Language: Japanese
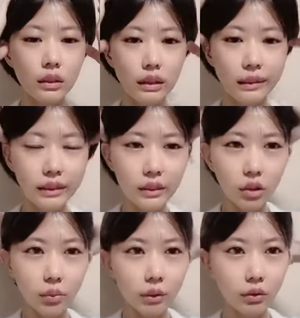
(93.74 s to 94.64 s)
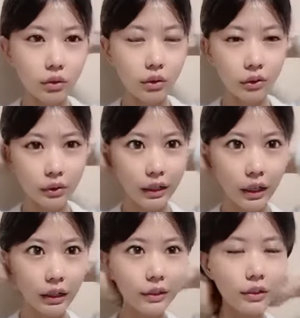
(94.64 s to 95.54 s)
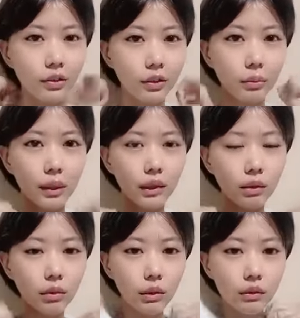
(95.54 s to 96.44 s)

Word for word: 月曜日の表記が8度に見えたわ